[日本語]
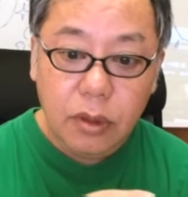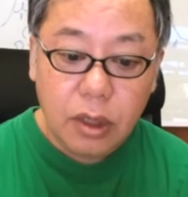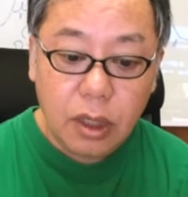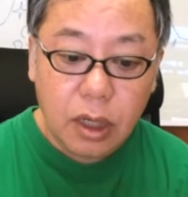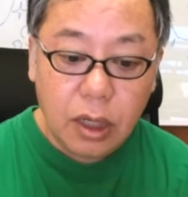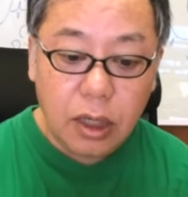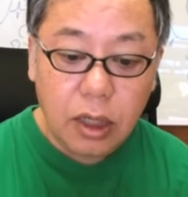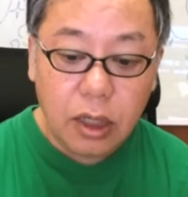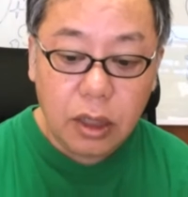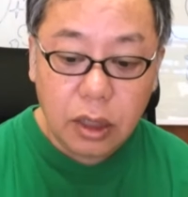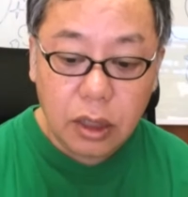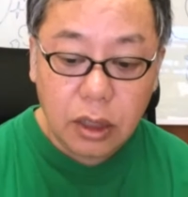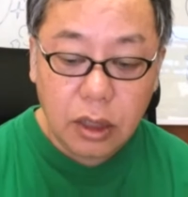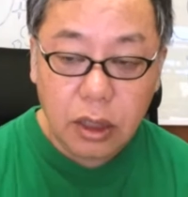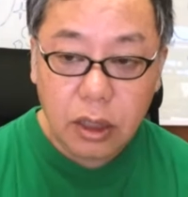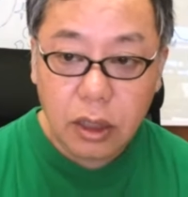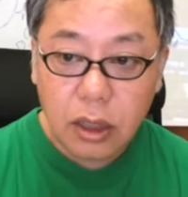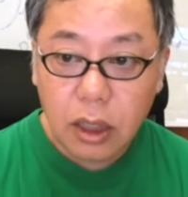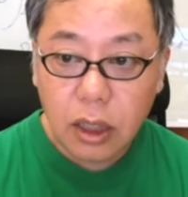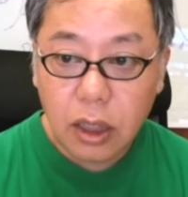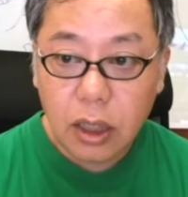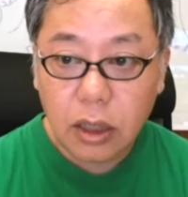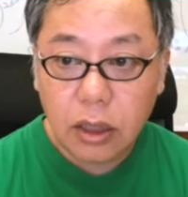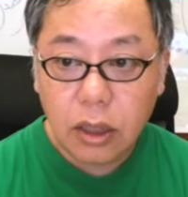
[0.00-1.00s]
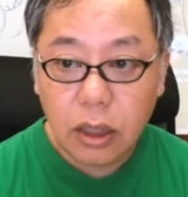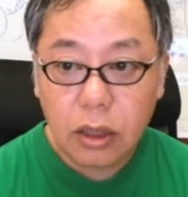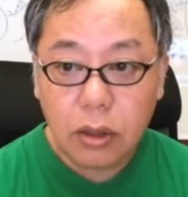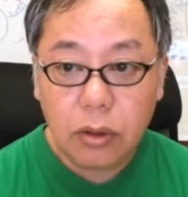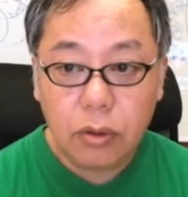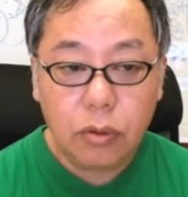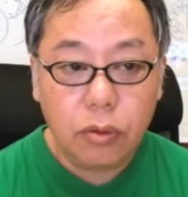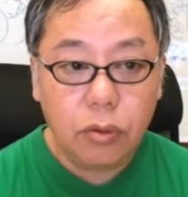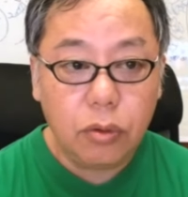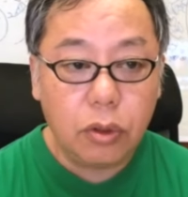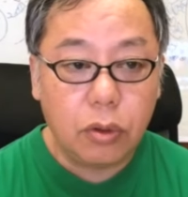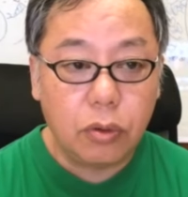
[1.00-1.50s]
流れて消えていかないっ
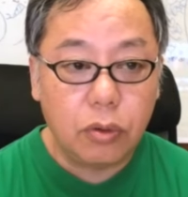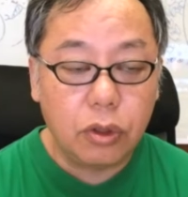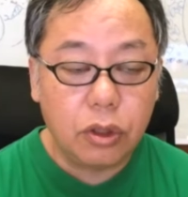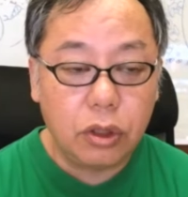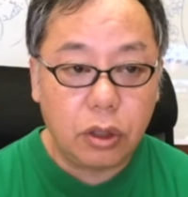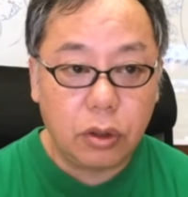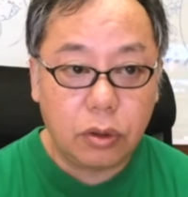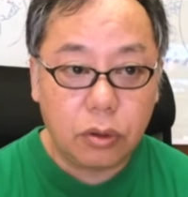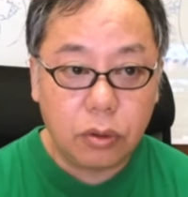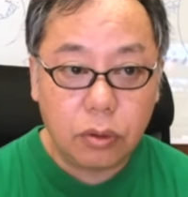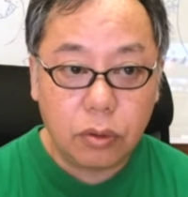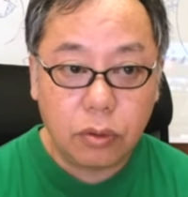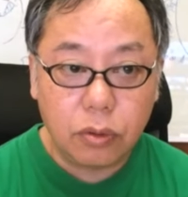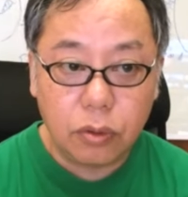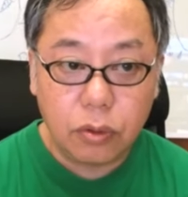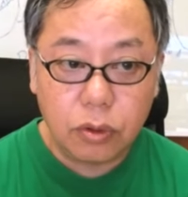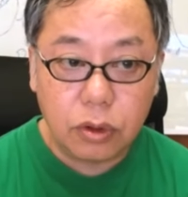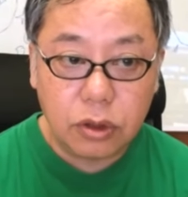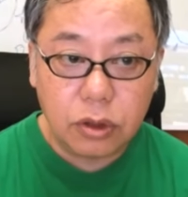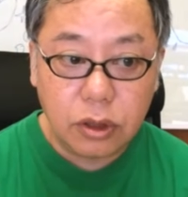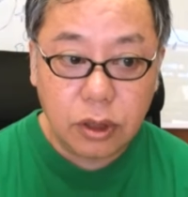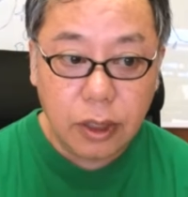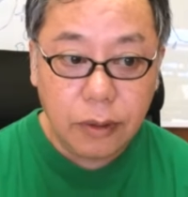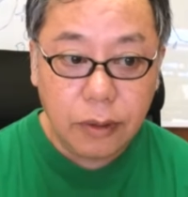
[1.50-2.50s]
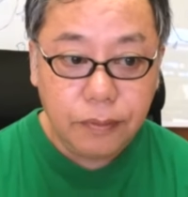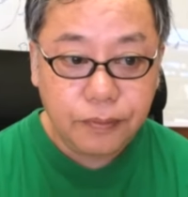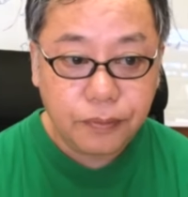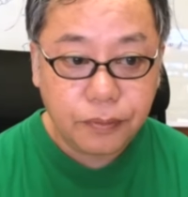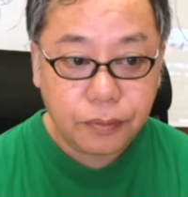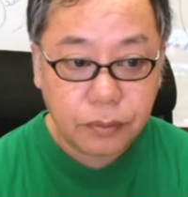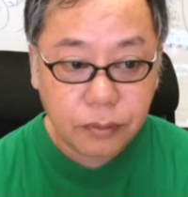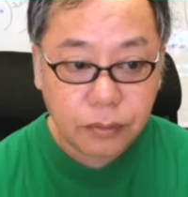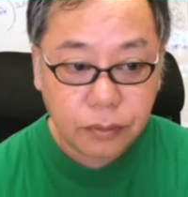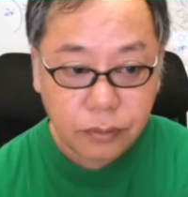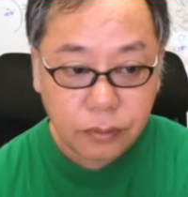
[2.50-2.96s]
てことが起きてるってことですね。